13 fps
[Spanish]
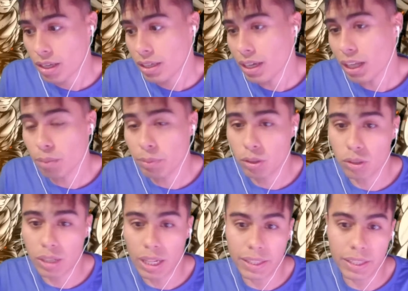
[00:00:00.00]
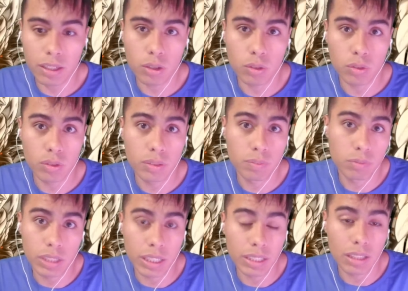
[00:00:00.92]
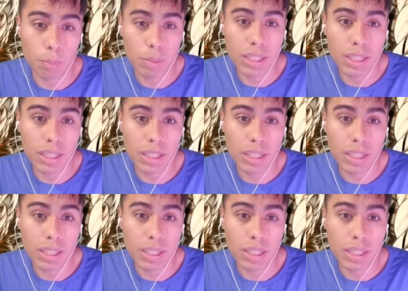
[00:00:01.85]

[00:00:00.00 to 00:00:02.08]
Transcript: Y a lo mejor alguien con 30.000